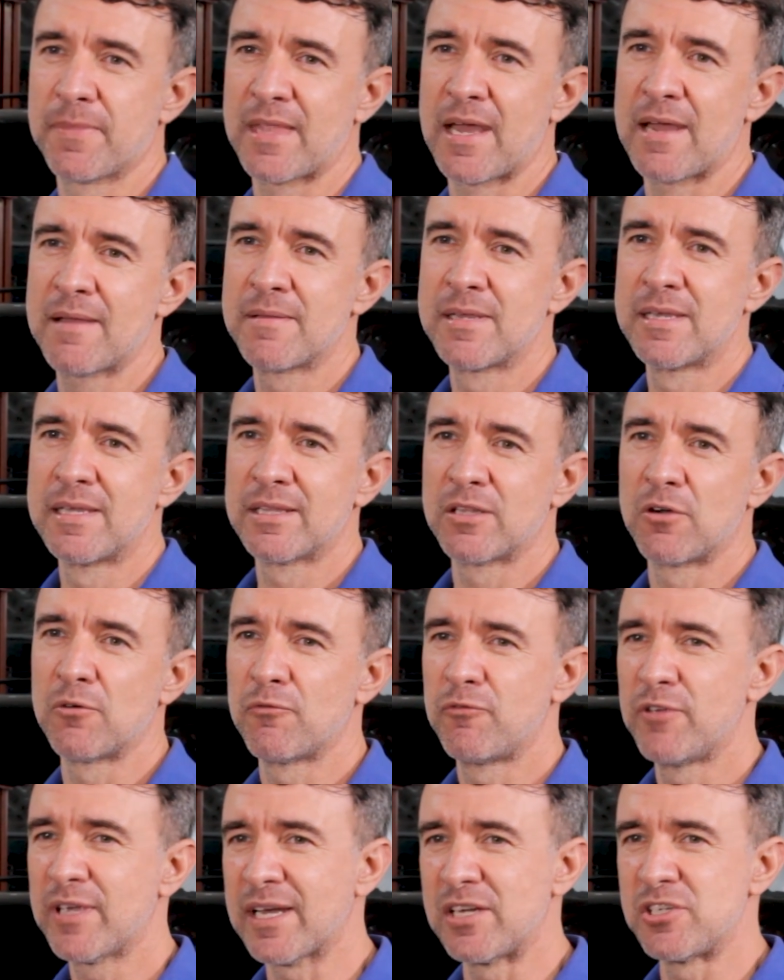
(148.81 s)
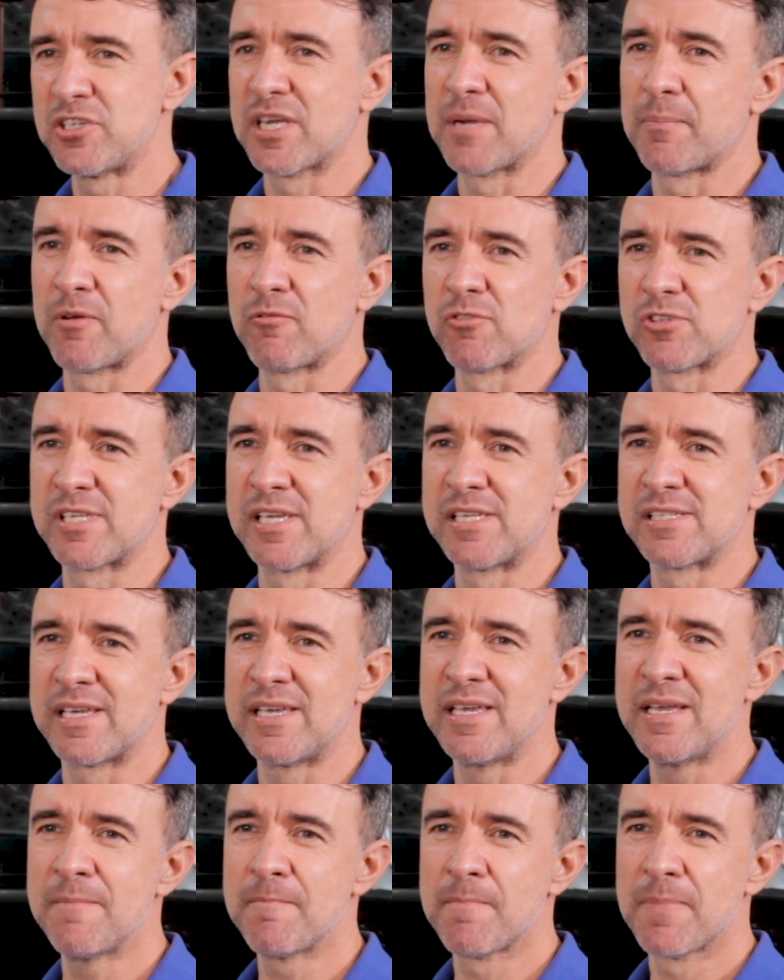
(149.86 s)
Tá? Então, fica a dica para vocês
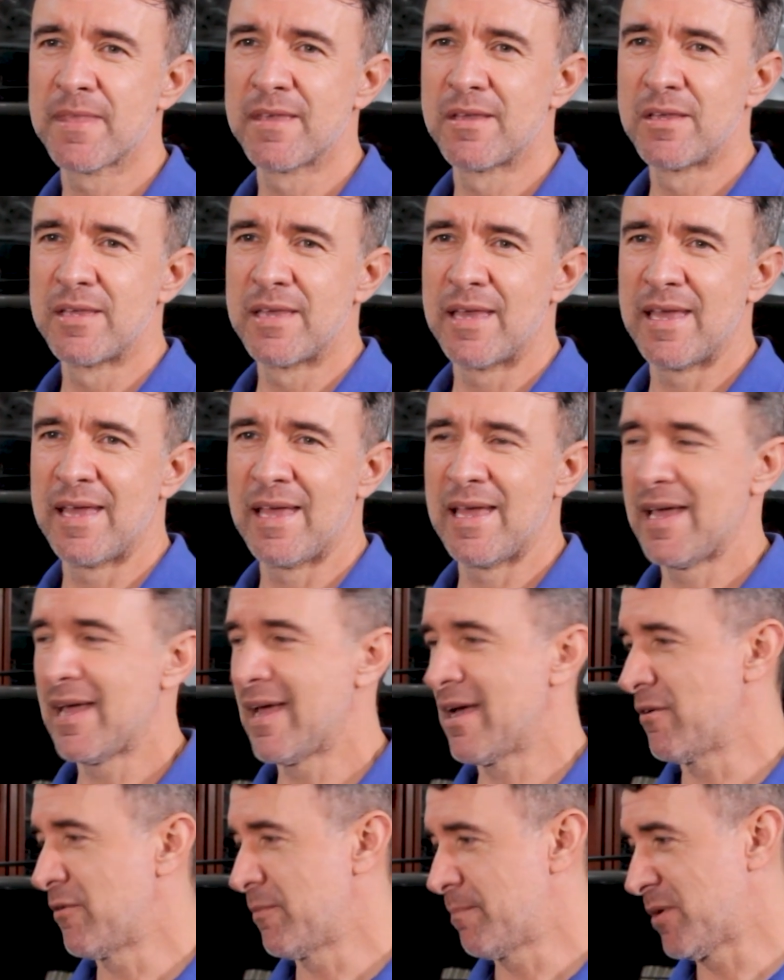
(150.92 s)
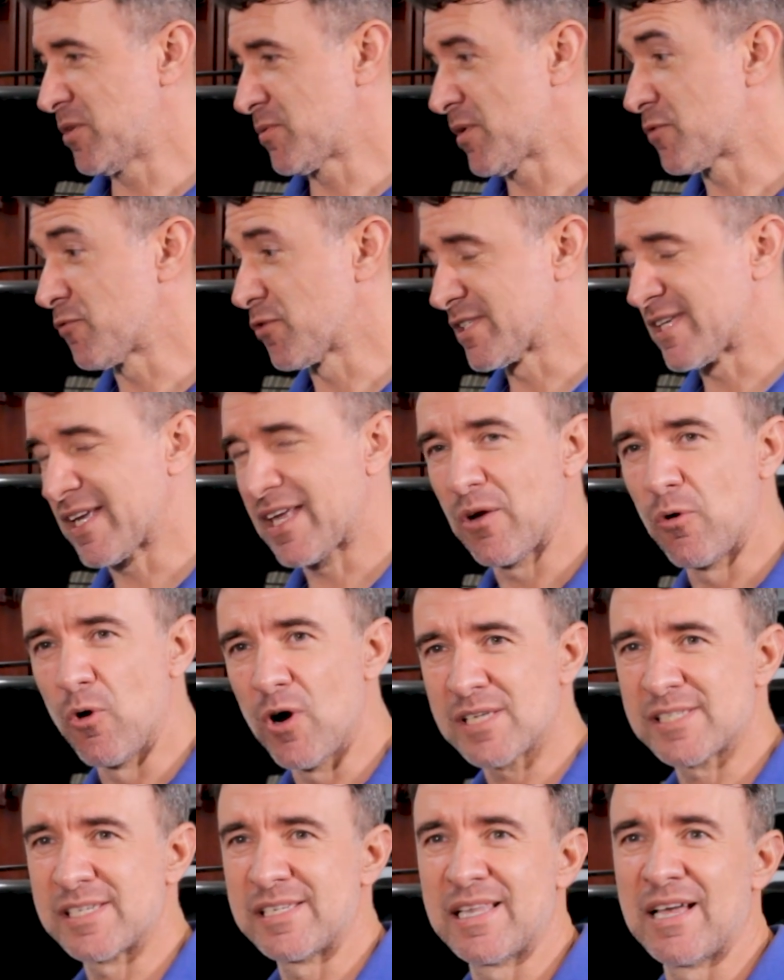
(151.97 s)
aí, é, principalmente você que
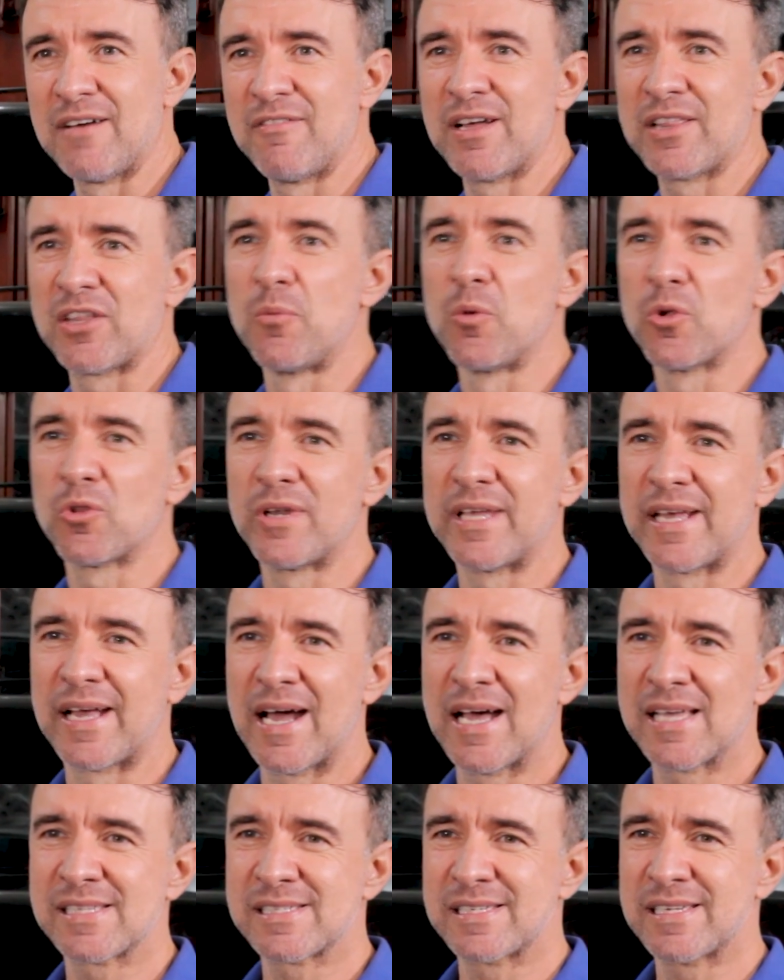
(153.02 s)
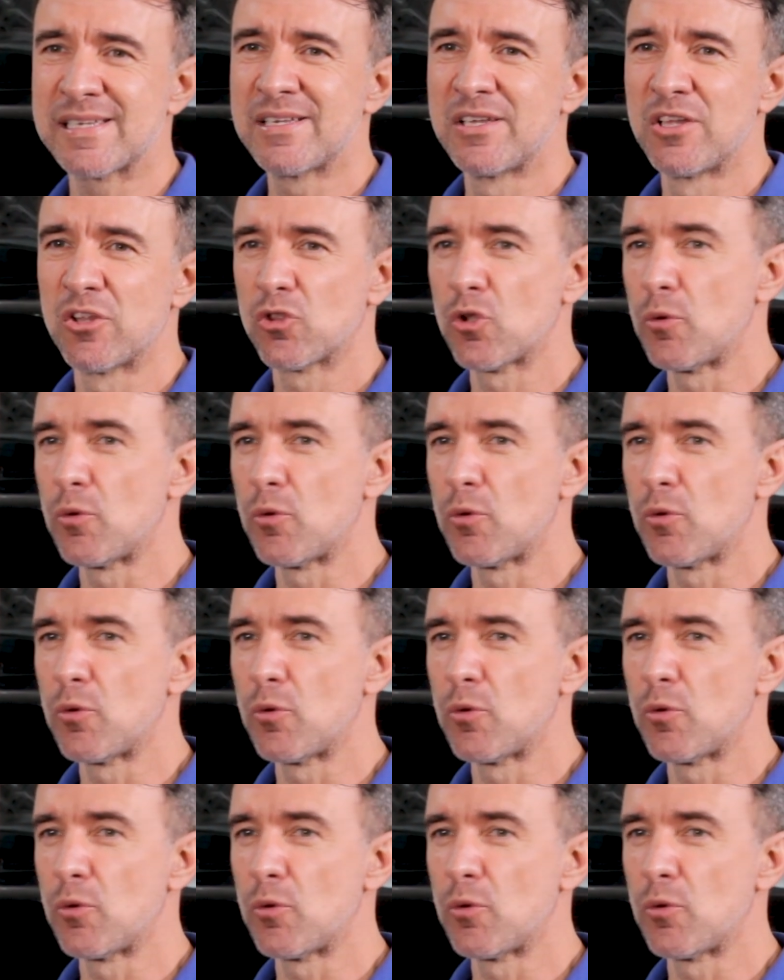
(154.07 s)
gosta de lavar até o motor em casa, né?